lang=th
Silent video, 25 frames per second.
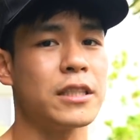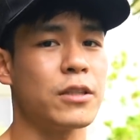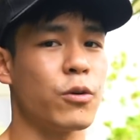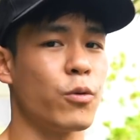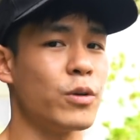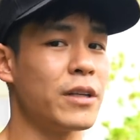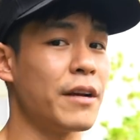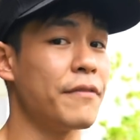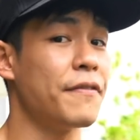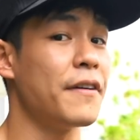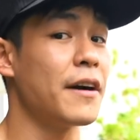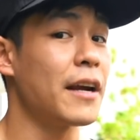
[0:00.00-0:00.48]
คุ
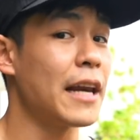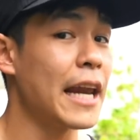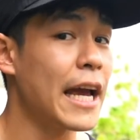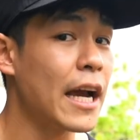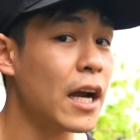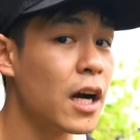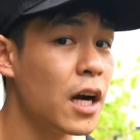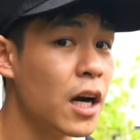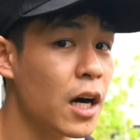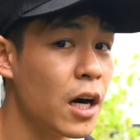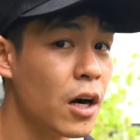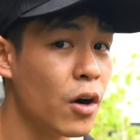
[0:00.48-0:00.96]
ณจะฝึกเล็ก
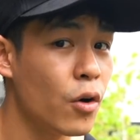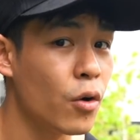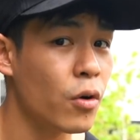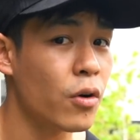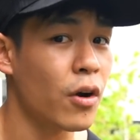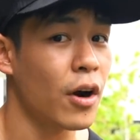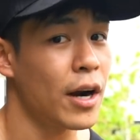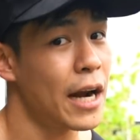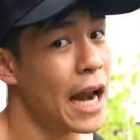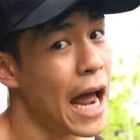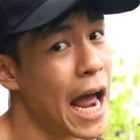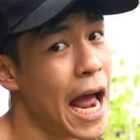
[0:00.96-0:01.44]
เคิล
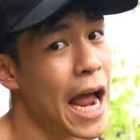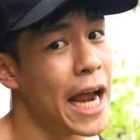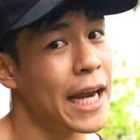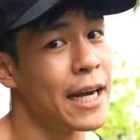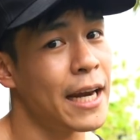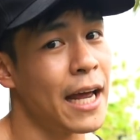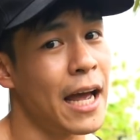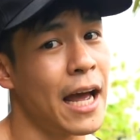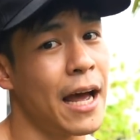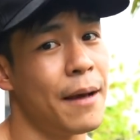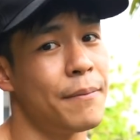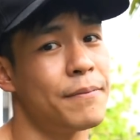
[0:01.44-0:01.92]
ก็ได้
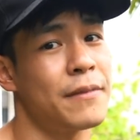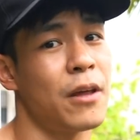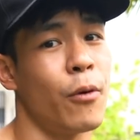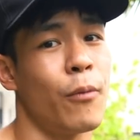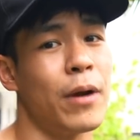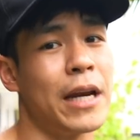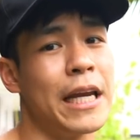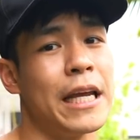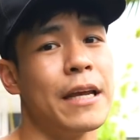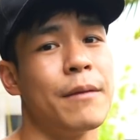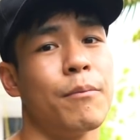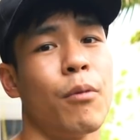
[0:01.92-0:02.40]
นะครับ แต่
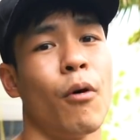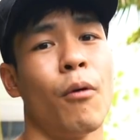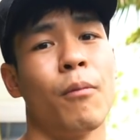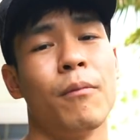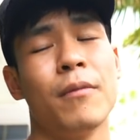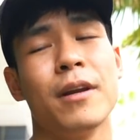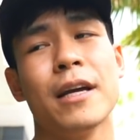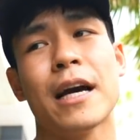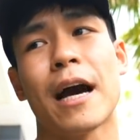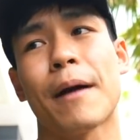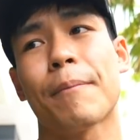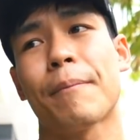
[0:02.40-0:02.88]
วันนี้ผม
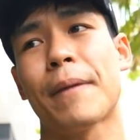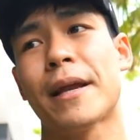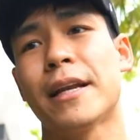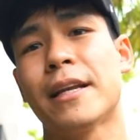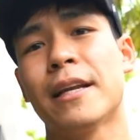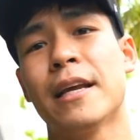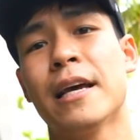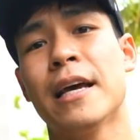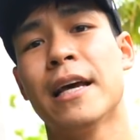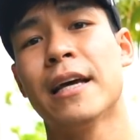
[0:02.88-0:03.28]
เลือกเป็น